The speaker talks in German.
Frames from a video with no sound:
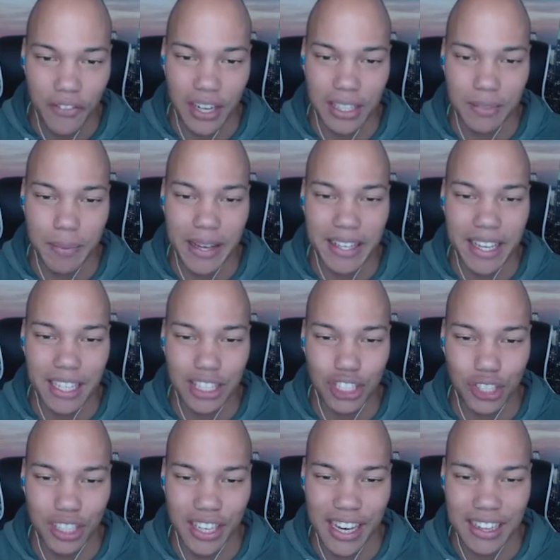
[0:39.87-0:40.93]
weil ich merke jetzt
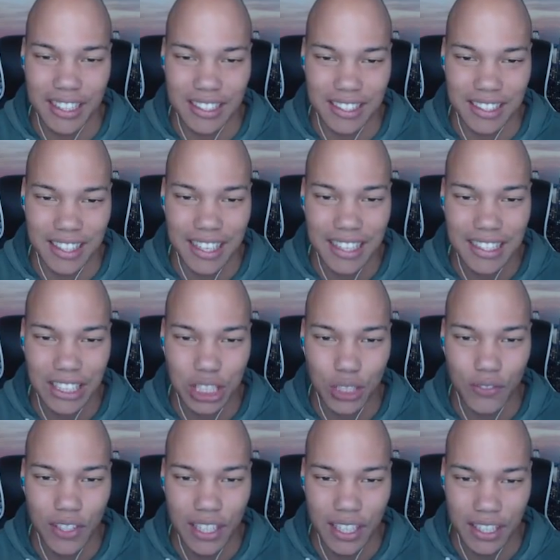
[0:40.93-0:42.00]
schon direkt, dass es richtig
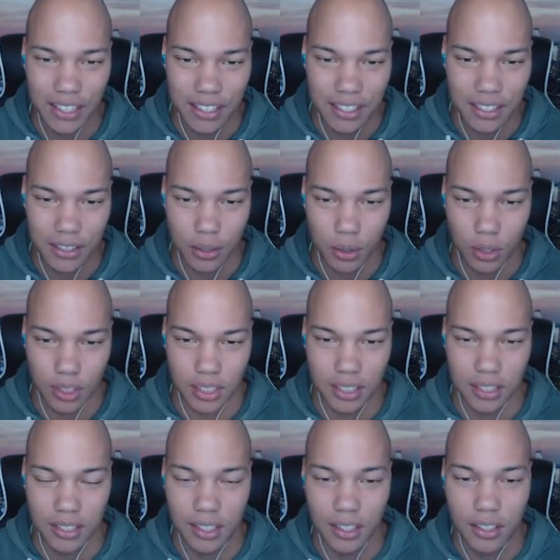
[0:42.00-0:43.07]
schwierig ist, oh Gott, ist
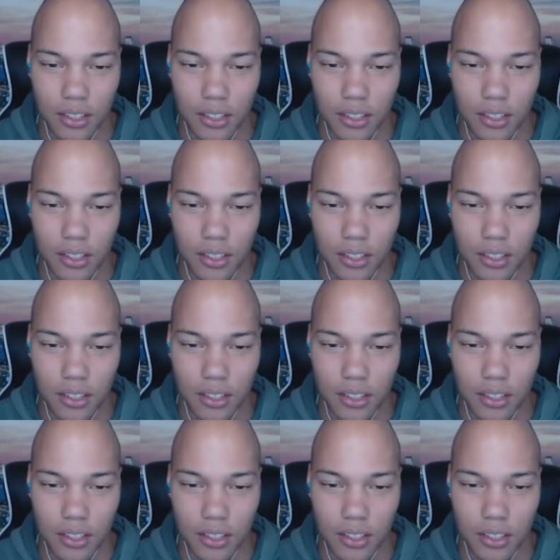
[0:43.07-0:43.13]
das eine...